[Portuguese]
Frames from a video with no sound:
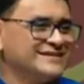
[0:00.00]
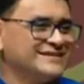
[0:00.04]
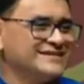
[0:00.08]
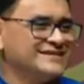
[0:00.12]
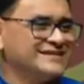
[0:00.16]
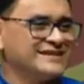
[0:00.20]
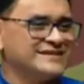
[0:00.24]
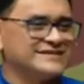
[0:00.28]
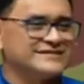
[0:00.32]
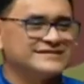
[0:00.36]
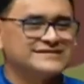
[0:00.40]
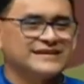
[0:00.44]

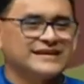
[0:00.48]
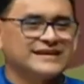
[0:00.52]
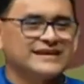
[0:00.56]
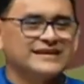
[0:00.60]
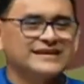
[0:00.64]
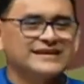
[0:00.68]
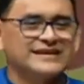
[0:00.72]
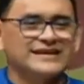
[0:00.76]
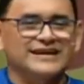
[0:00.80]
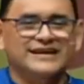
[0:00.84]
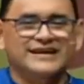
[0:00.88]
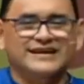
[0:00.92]

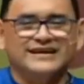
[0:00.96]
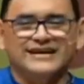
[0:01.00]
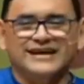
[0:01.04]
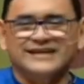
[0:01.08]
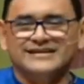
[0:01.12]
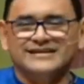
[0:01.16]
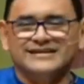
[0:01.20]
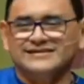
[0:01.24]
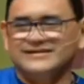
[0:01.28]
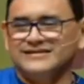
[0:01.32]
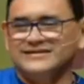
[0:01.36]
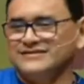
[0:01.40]
dançar a
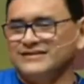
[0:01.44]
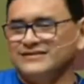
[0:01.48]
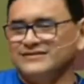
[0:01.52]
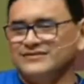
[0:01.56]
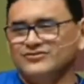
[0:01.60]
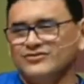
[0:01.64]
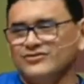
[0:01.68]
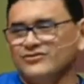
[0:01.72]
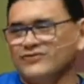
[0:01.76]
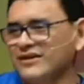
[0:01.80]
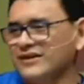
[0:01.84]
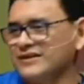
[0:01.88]
dança
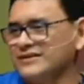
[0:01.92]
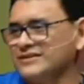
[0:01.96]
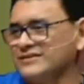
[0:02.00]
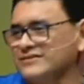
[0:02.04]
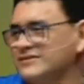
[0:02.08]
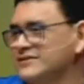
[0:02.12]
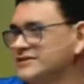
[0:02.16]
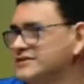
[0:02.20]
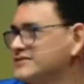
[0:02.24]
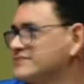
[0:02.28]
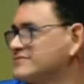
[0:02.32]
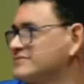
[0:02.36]
do
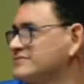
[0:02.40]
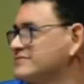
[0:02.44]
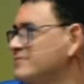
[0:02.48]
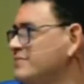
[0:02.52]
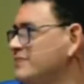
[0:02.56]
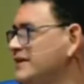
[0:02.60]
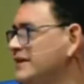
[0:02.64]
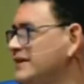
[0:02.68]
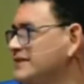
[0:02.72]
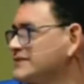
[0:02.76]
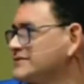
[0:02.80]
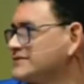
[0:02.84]
coaquito, com o
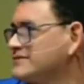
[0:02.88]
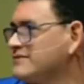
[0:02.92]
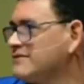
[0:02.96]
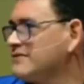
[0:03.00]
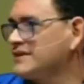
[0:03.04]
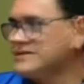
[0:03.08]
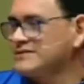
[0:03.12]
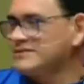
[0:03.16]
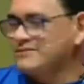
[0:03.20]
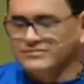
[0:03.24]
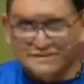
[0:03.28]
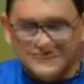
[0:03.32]
palhaço
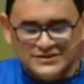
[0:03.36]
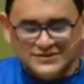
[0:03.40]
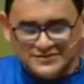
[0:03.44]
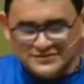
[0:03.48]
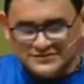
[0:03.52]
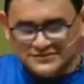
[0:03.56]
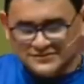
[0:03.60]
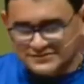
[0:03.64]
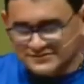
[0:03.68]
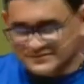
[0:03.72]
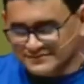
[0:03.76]
coaquito